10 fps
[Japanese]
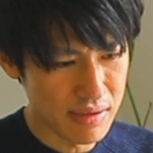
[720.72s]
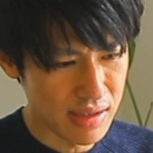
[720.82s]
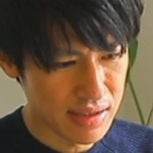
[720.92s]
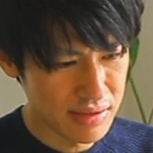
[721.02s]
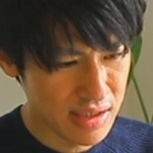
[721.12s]
割る
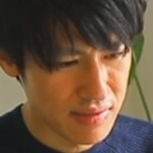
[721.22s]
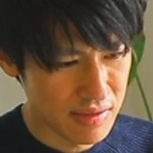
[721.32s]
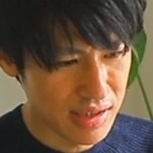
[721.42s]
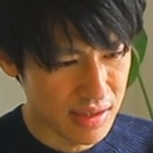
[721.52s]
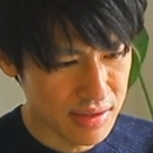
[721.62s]
か、タヌキで
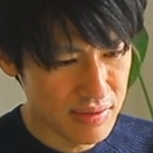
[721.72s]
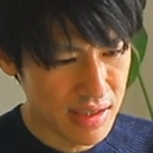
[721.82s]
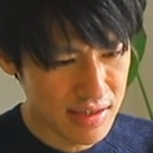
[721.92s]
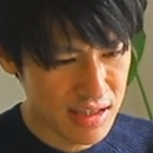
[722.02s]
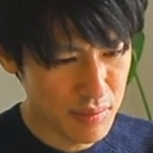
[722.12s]
割るかってい
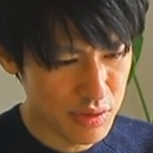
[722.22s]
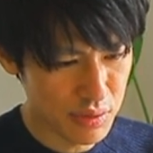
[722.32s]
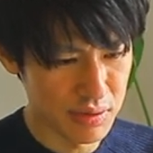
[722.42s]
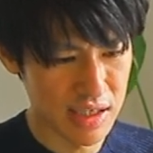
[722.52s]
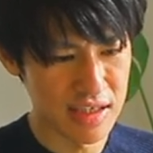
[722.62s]
う話でも
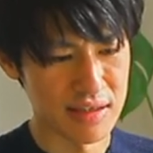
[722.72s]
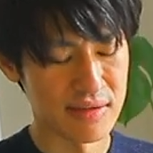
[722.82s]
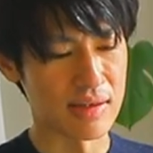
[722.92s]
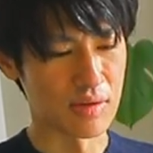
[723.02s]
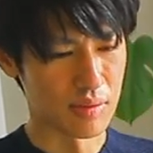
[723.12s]
ちょっとないん
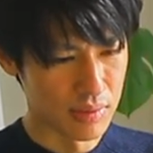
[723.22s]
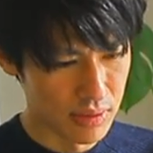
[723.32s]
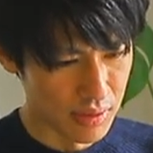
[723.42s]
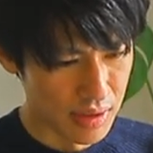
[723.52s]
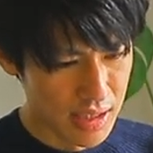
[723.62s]
ですけど
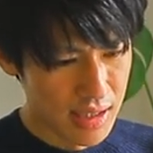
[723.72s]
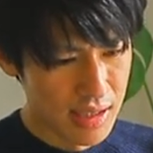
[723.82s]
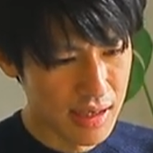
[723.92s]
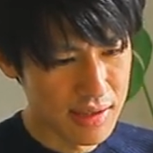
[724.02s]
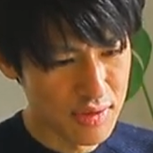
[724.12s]
も、
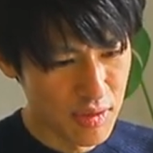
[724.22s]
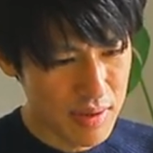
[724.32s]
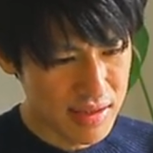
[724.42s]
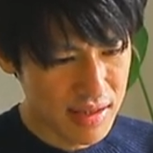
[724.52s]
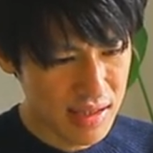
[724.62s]
まあ、
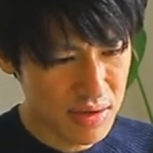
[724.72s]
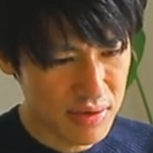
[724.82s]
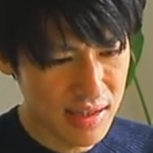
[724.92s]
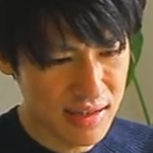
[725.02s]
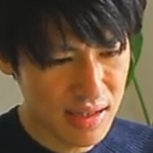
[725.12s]
自身
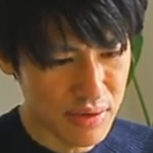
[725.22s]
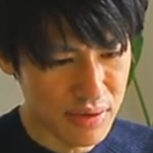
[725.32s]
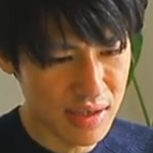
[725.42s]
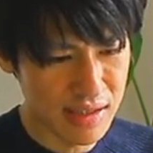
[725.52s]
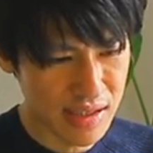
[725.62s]
の信念を
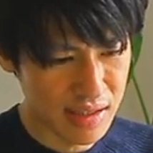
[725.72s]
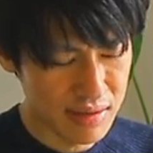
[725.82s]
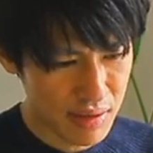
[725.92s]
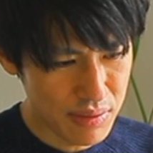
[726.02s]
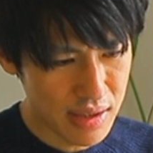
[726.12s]
譲らない。
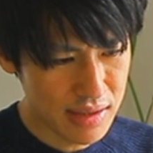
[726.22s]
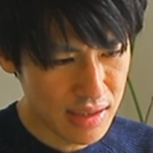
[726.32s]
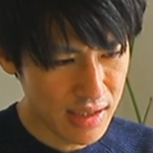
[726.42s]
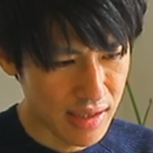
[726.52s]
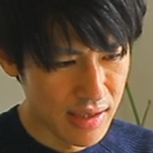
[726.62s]
で、これっ
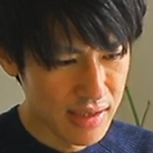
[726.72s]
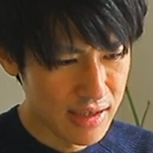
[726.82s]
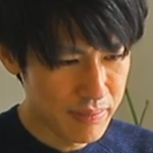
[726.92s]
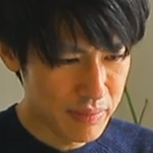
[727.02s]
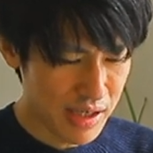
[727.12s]
て、
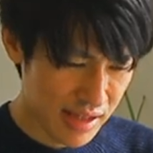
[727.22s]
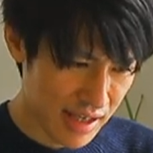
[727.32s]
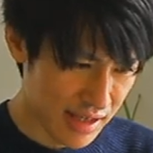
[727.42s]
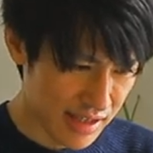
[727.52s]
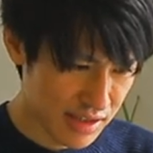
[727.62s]
やっぱり
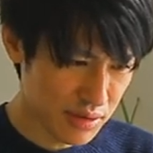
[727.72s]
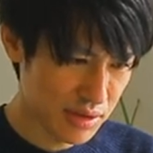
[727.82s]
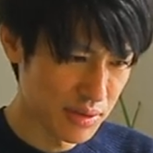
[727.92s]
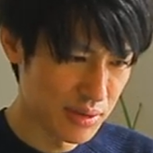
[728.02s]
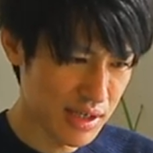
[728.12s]
ね、人
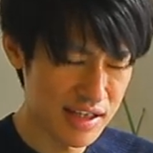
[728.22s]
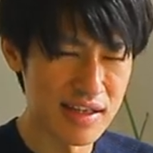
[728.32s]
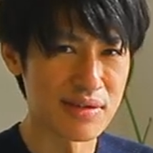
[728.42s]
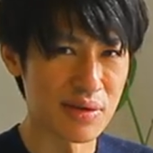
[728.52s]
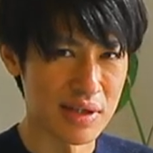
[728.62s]
志向らし
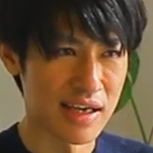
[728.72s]
いですよ